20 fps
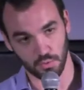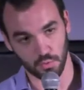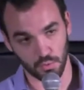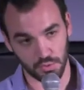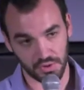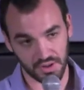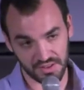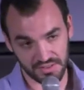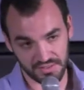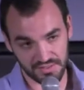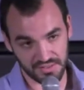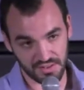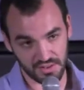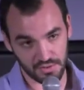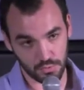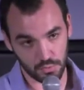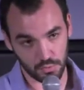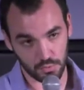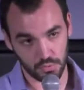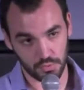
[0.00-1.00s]

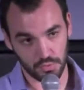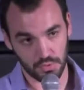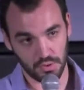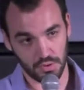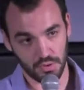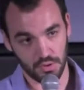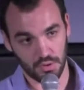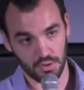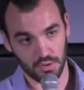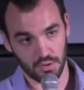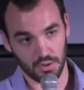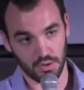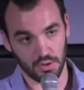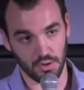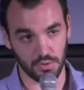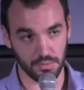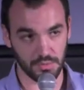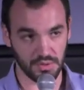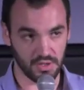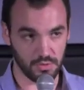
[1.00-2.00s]
concrétisation
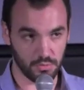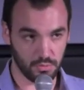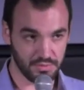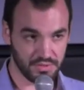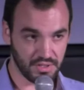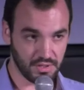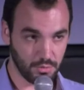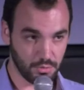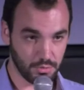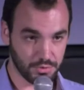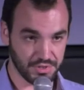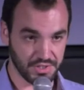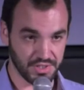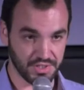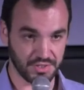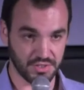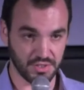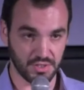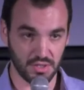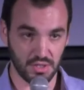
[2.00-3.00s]
euh, de mes résultats de
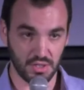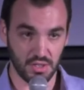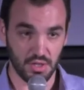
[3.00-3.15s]
recherche.